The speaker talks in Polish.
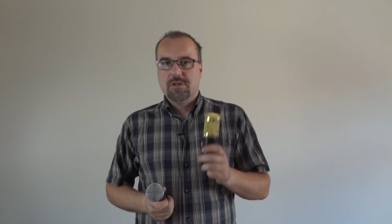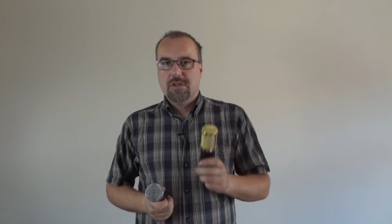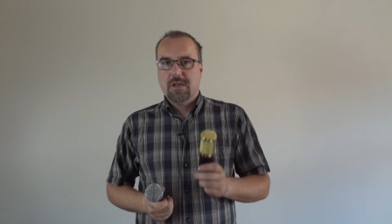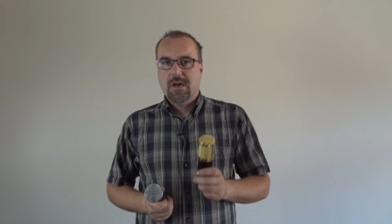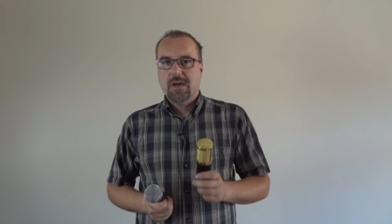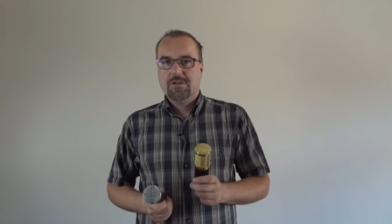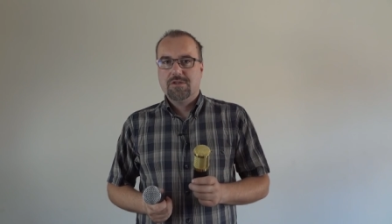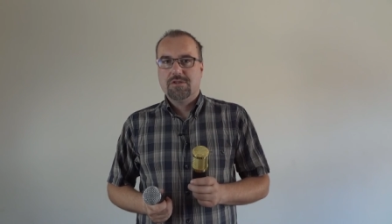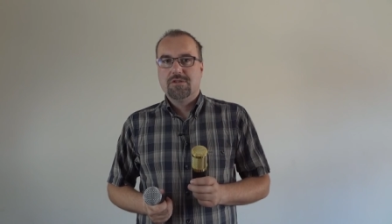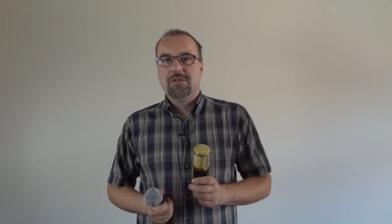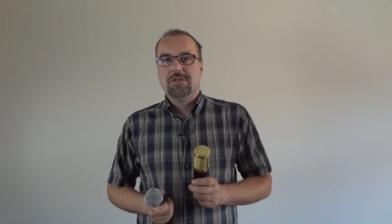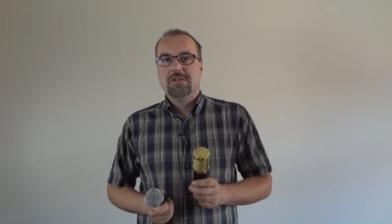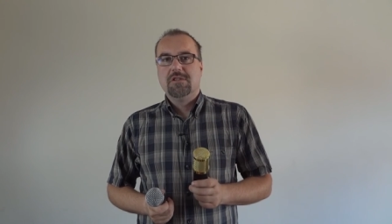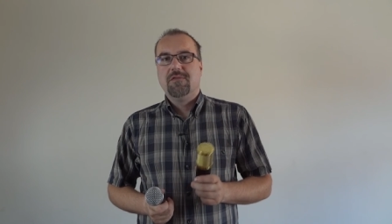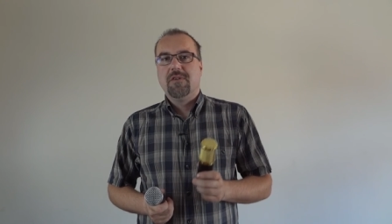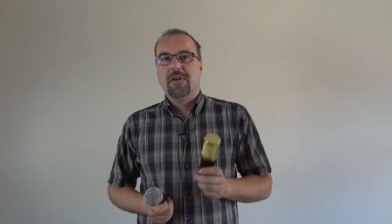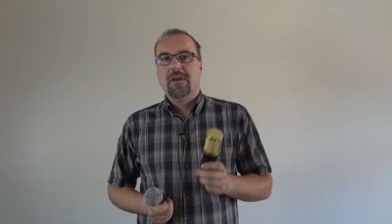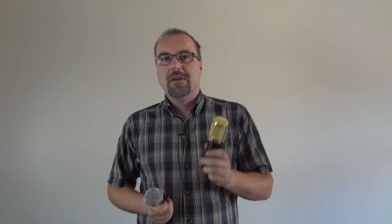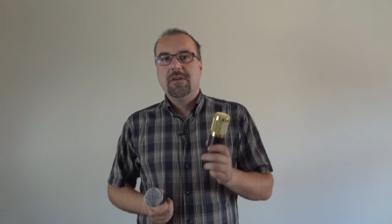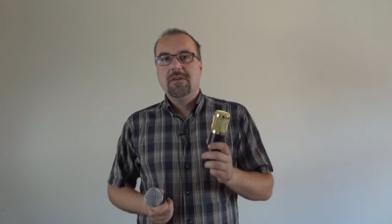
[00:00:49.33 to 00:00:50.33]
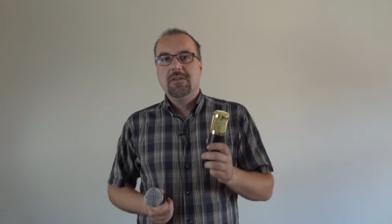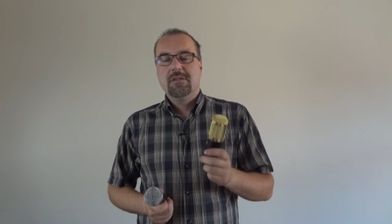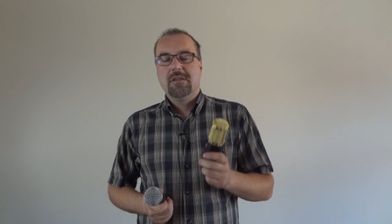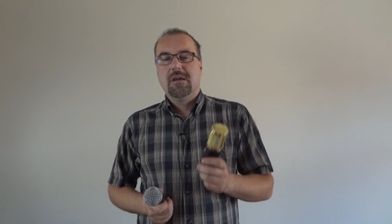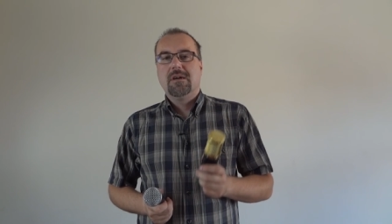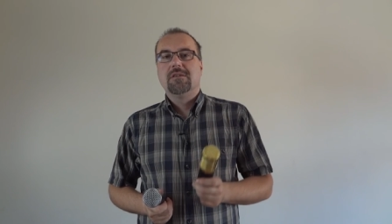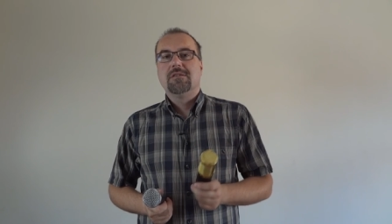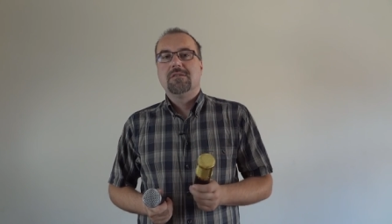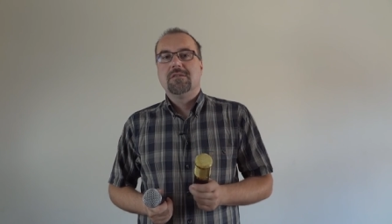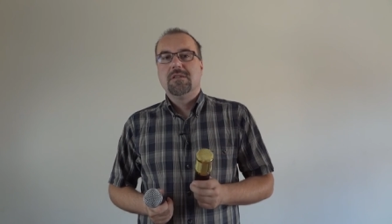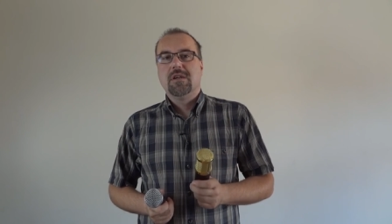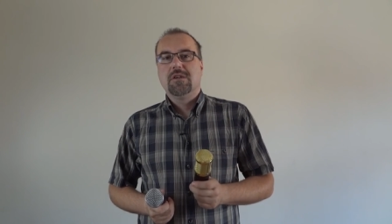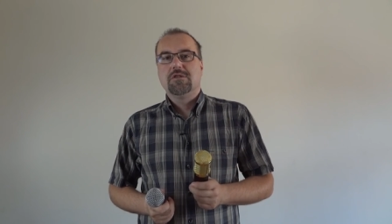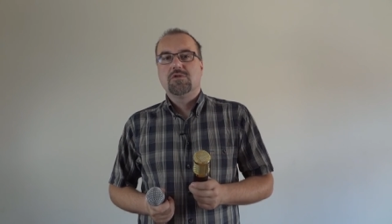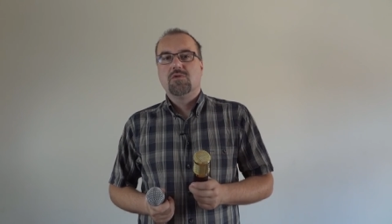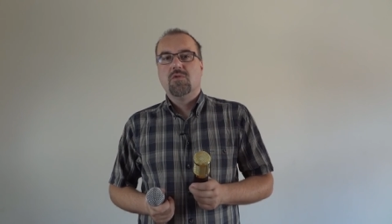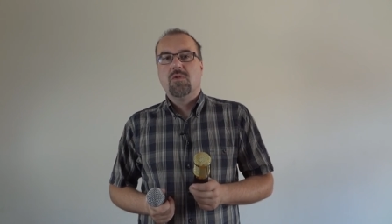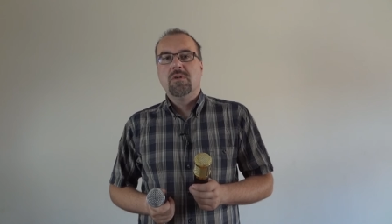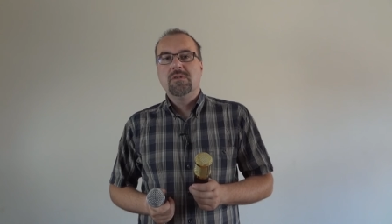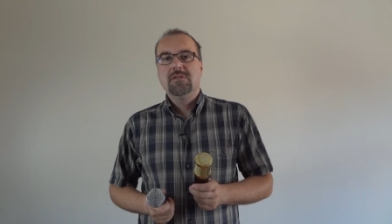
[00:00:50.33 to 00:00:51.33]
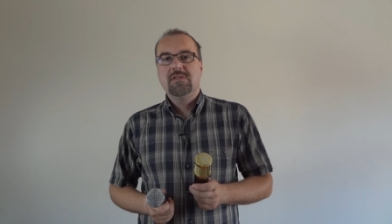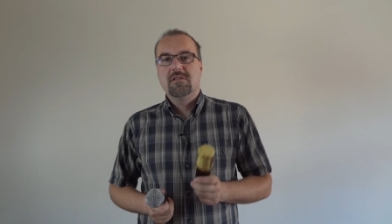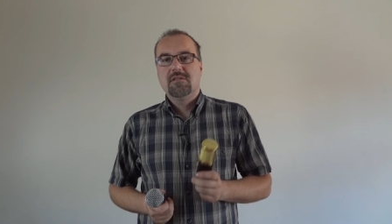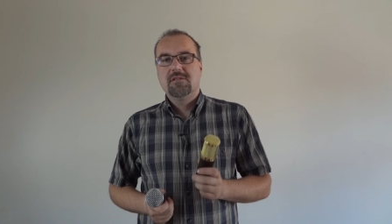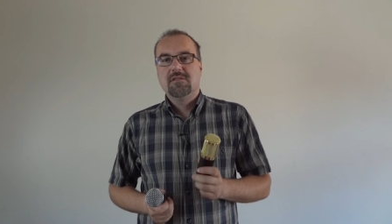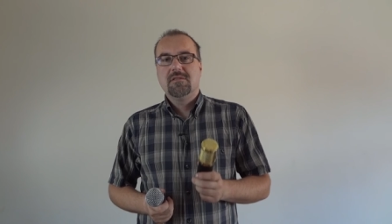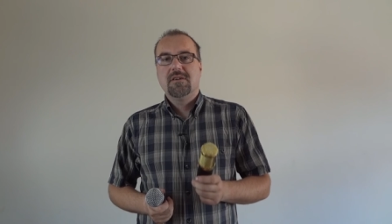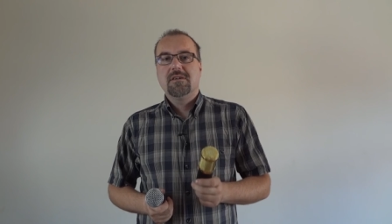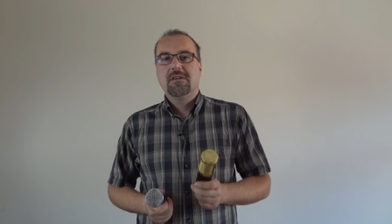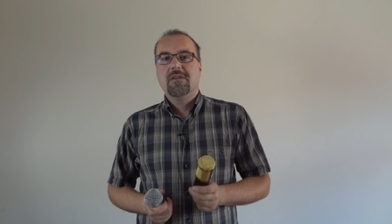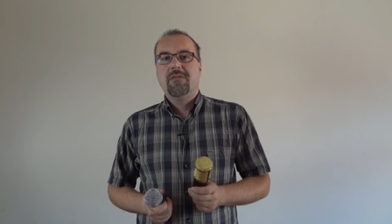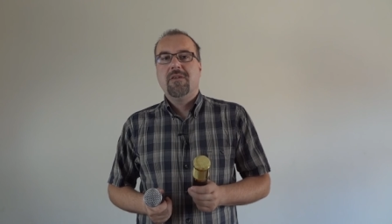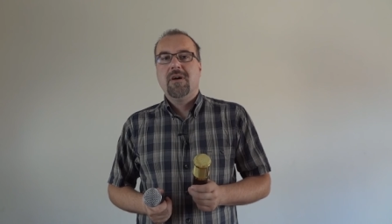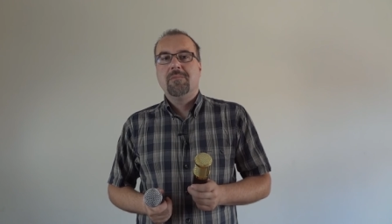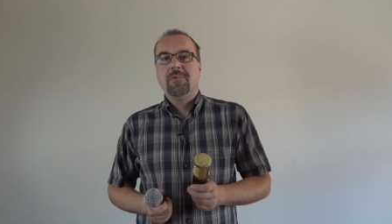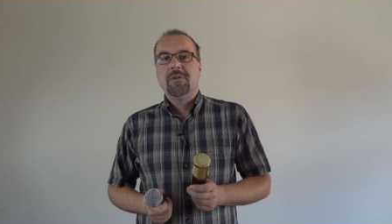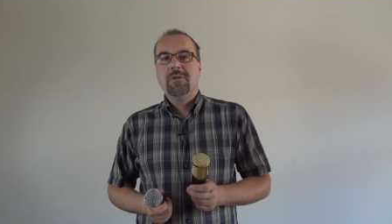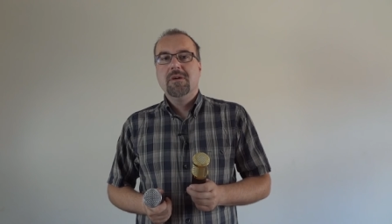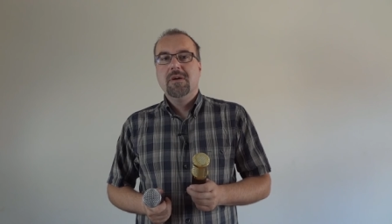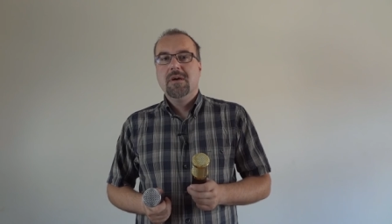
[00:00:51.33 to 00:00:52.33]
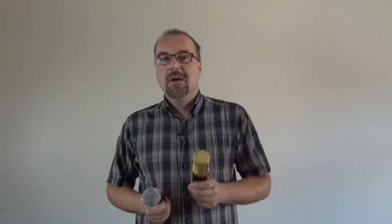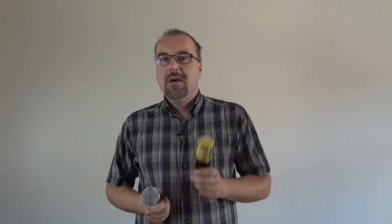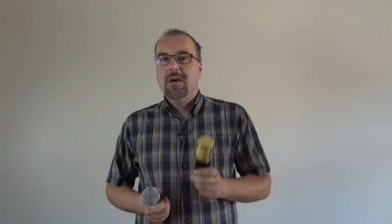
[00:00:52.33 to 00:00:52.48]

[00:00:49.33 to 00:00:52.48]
nasz dźwięk, nasz głos, to co nagrywamy,